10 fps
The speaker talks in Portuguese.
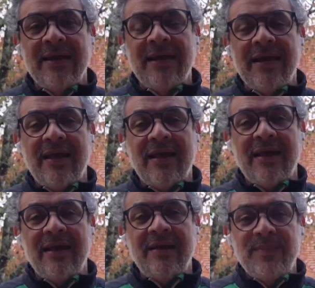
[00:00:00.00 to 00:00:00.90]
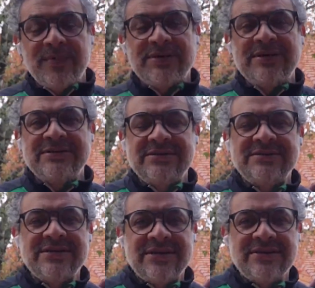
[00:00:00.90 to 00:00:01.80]
É, é importante
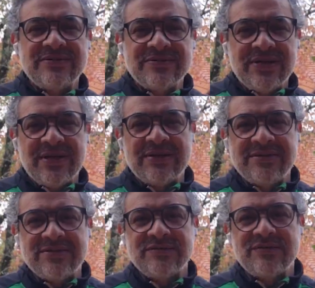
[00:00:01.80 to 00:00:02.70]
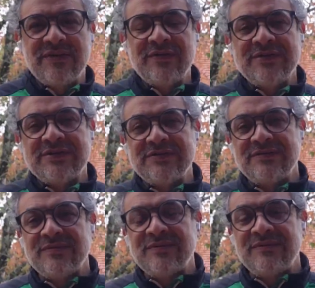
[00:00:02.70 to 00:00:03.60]
dizer isso, né? Jesus falou isso
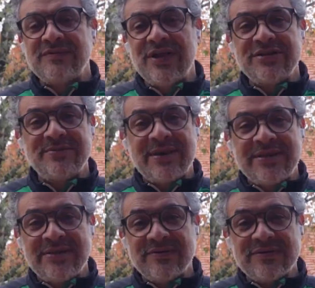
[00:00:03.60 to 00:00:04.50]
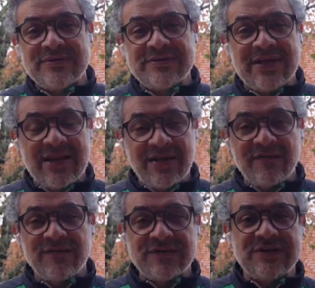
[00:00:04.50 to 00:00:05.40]
no Evangelho de Mateus: estarei
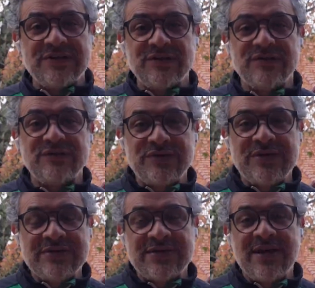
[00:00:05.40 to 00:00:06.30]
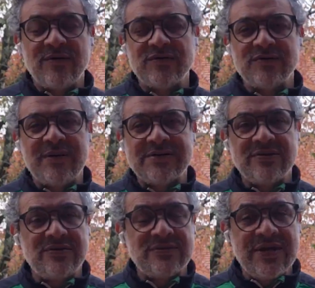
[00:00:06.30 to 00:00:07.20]
com vocês todos os dias até a
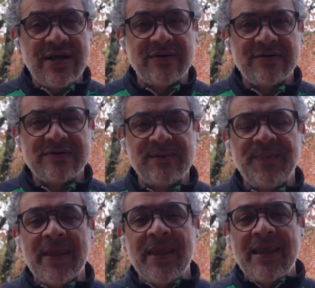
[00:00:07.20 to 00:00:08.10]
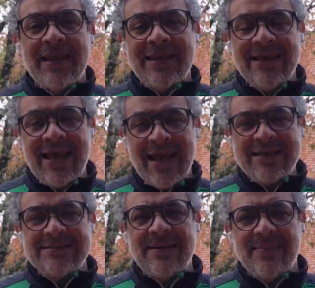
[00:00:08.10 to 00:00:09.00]
consumação dos séculos. E é
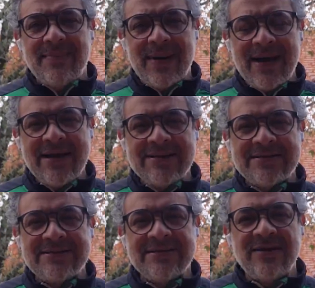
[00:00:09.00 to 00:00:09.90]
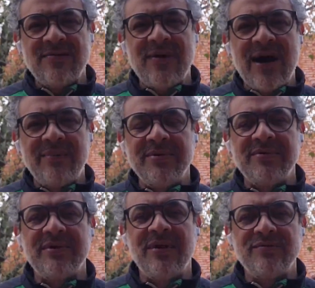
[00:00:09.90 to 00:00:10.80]
essa paz que é um
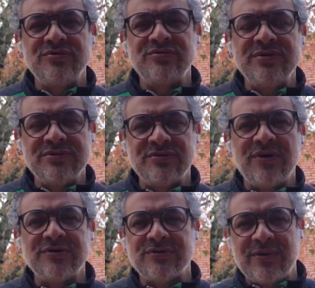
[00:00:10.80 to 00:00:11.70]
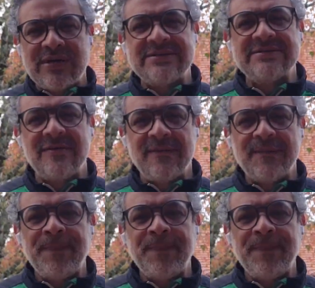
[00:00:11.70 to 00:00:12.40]
árbitro, que é um juiz do nosso coração.